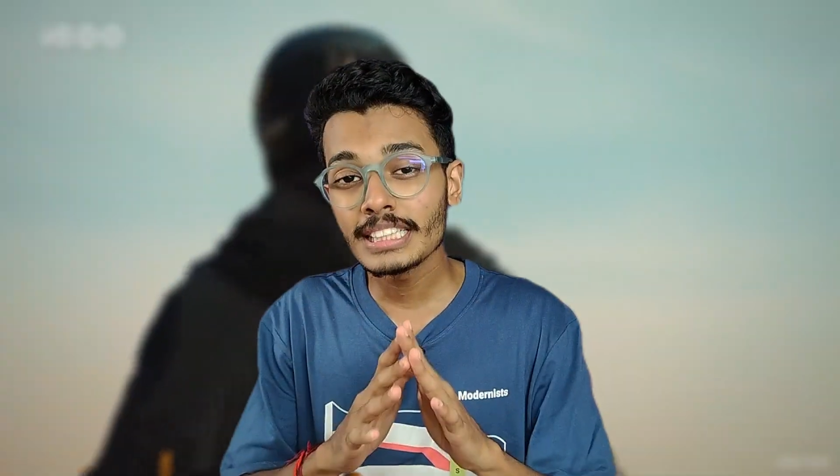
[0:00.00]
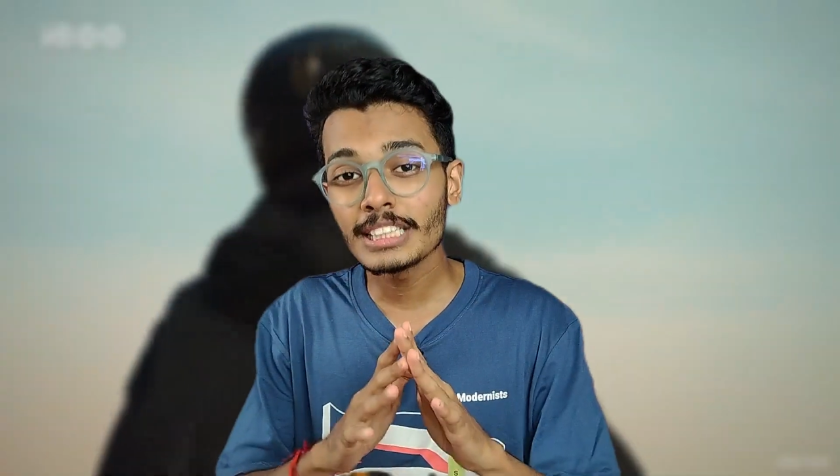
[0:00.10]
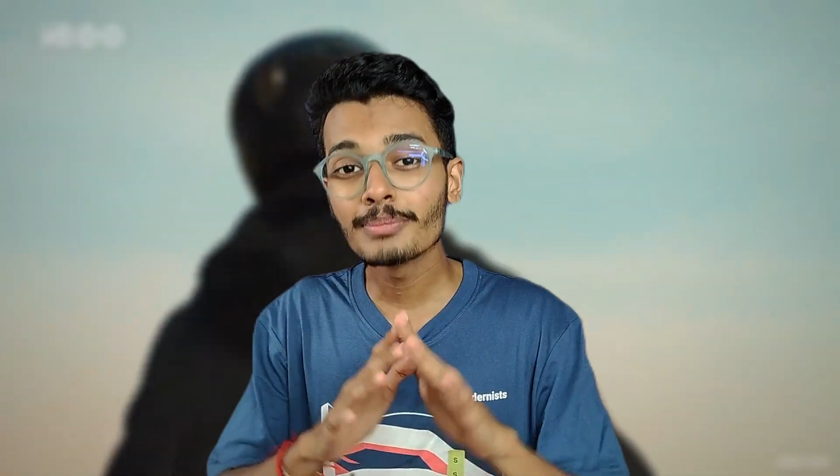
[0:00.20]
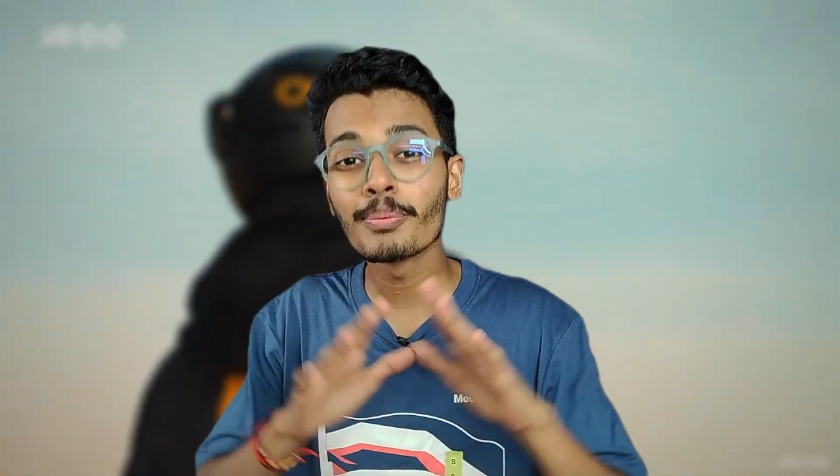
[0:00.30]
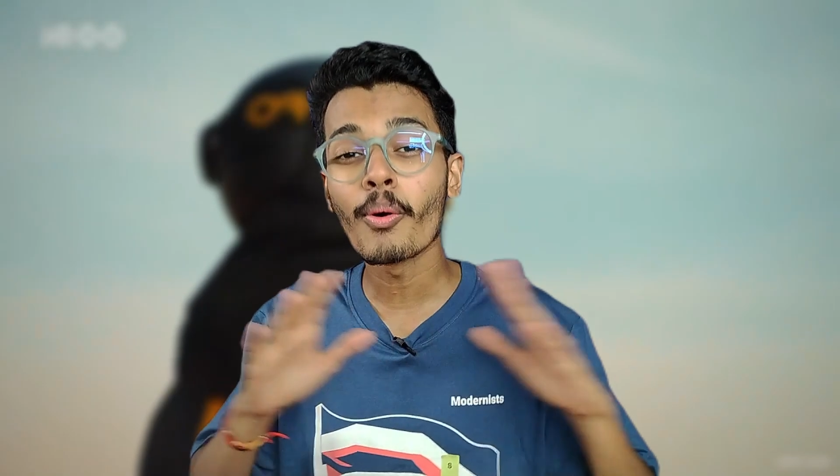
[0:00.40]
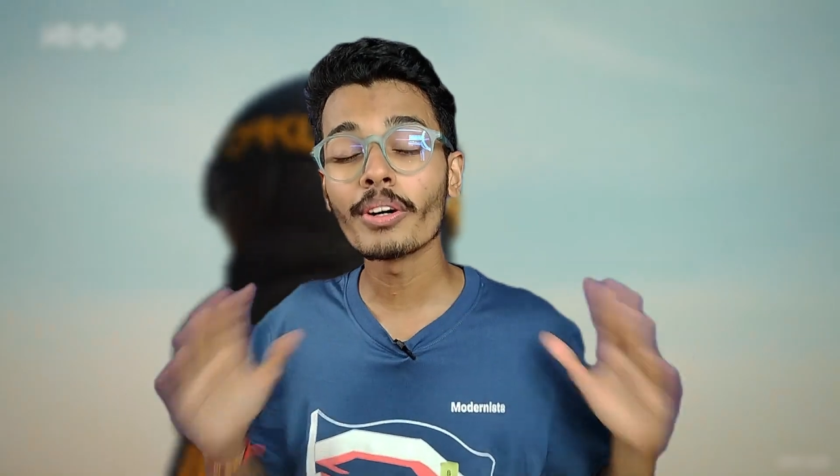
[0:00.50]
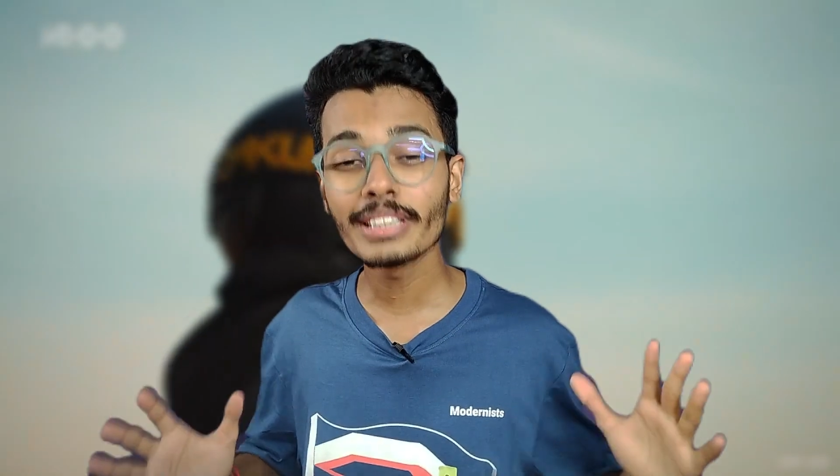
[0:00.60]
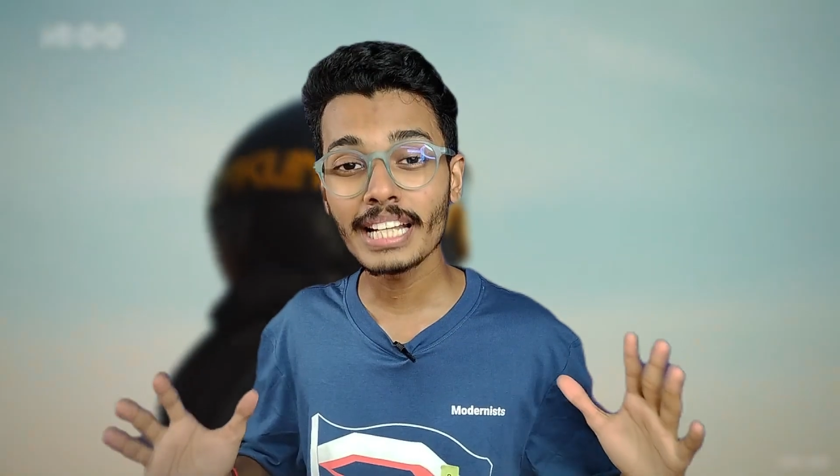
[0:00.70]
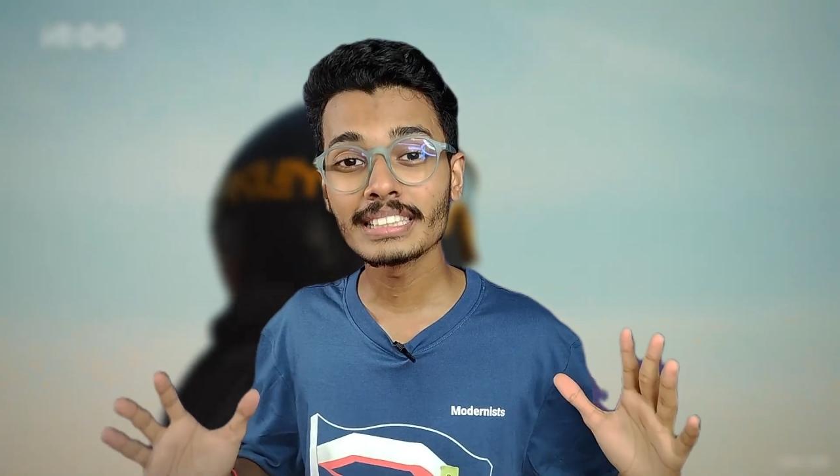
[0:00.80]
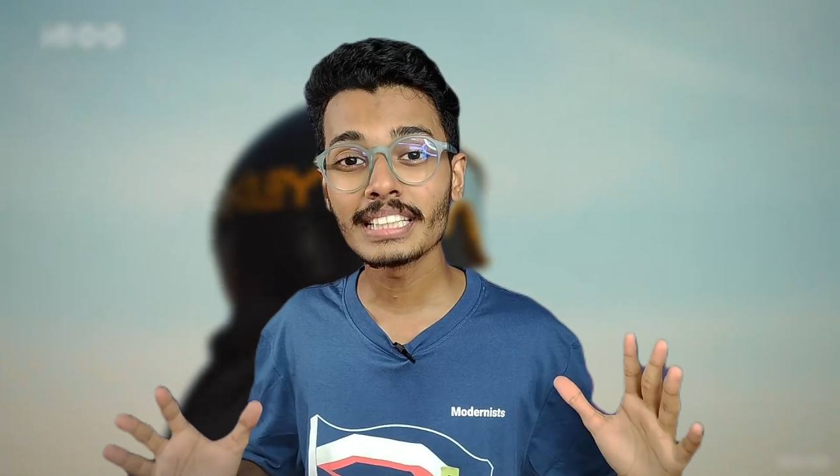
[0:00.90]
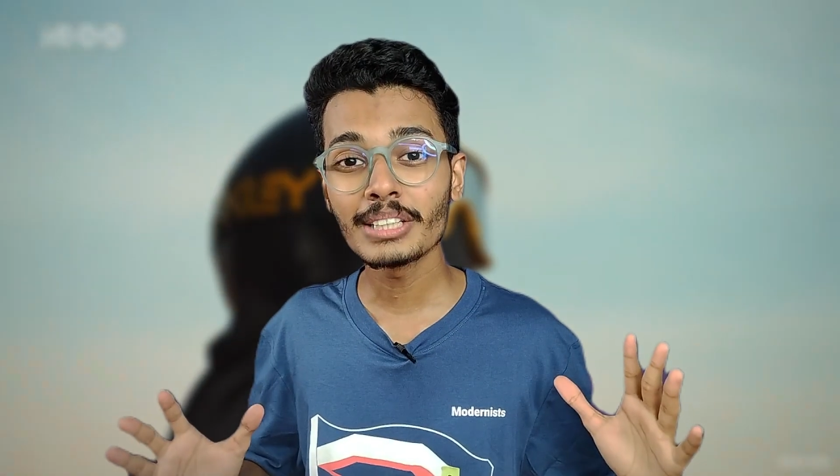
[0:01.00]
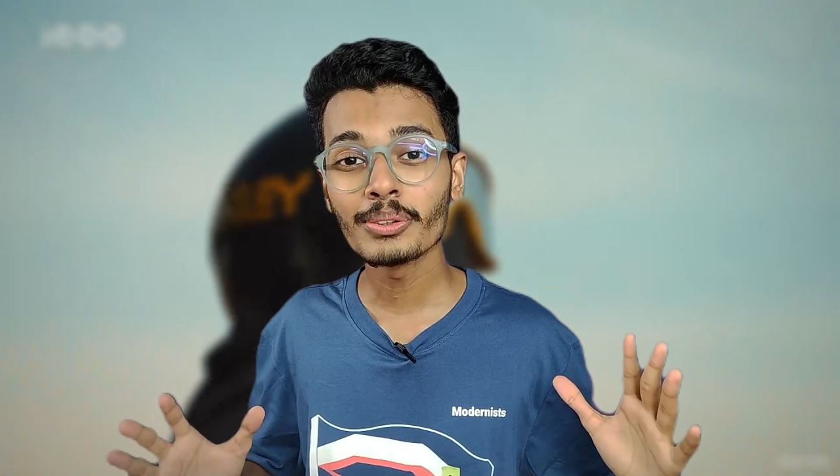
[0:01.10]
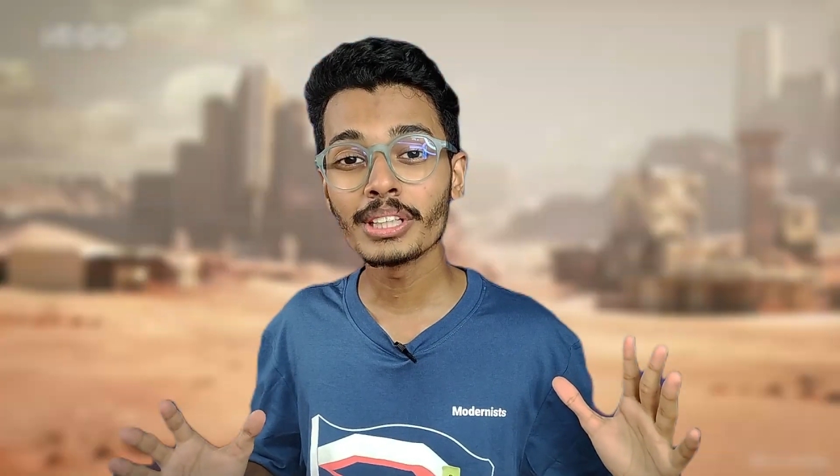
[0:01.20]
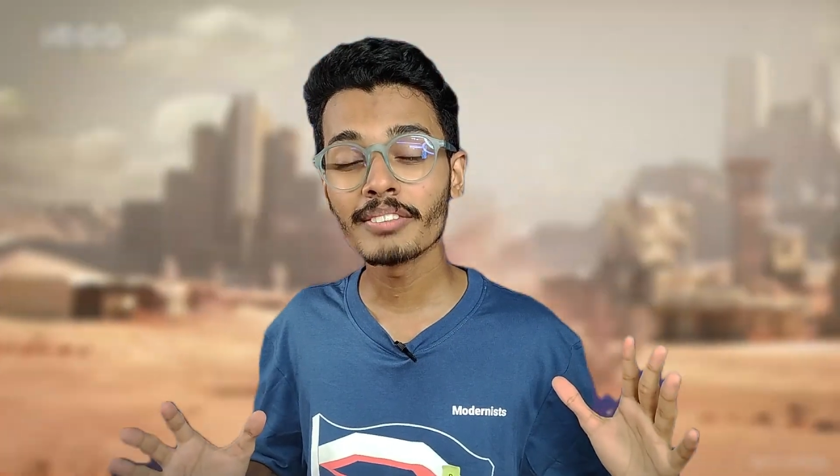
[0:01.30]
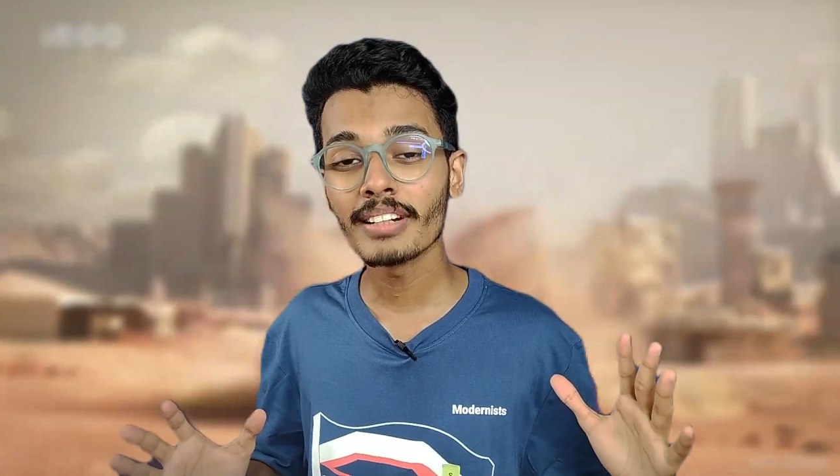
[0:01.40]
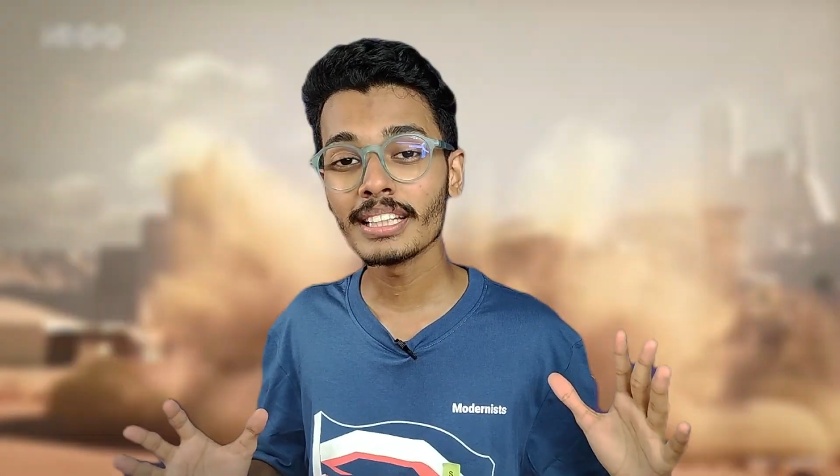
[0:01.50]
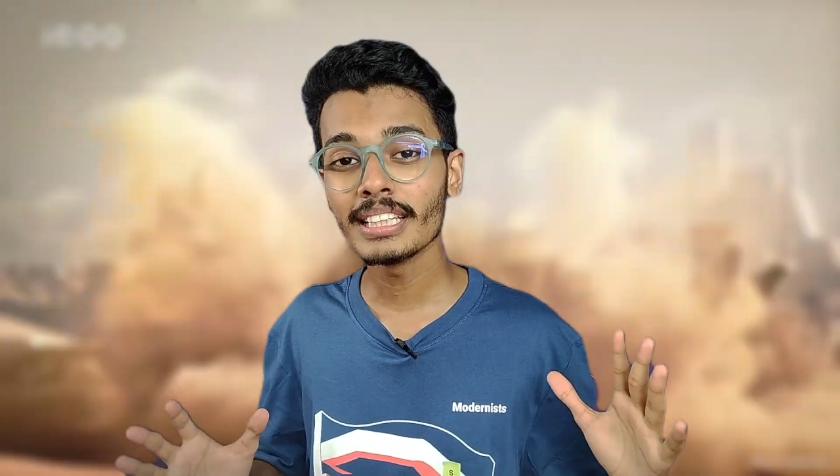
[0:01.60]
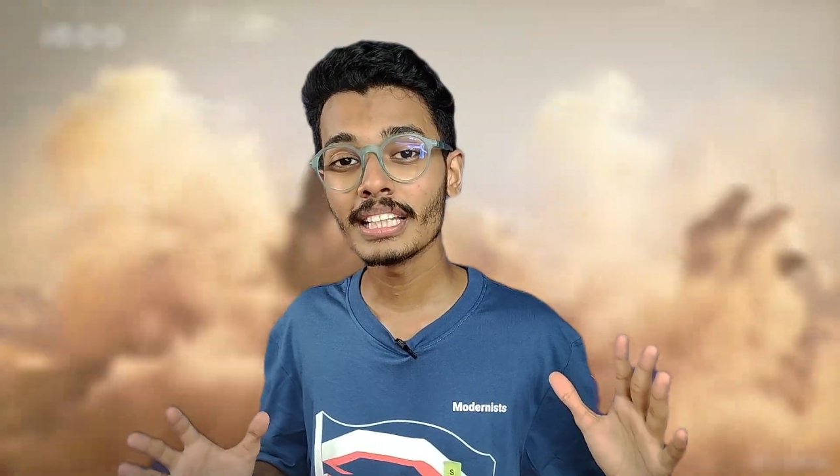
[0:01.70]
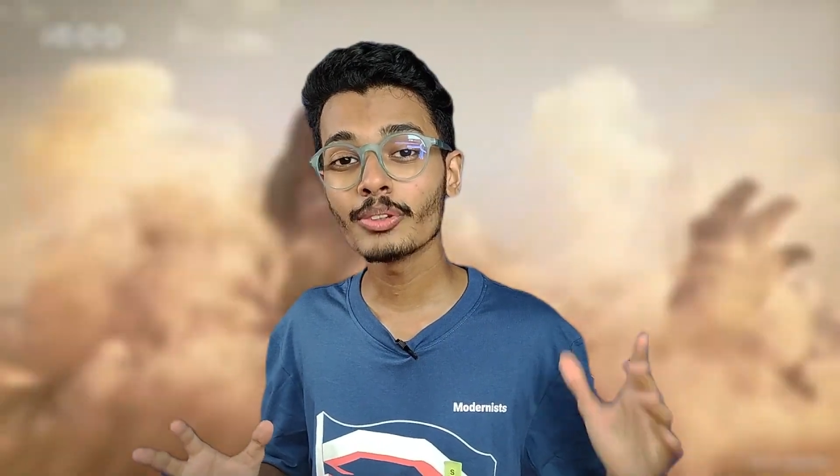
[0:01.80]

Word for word: सीरीज बहुत ही एक्साइटिंग होने वाली है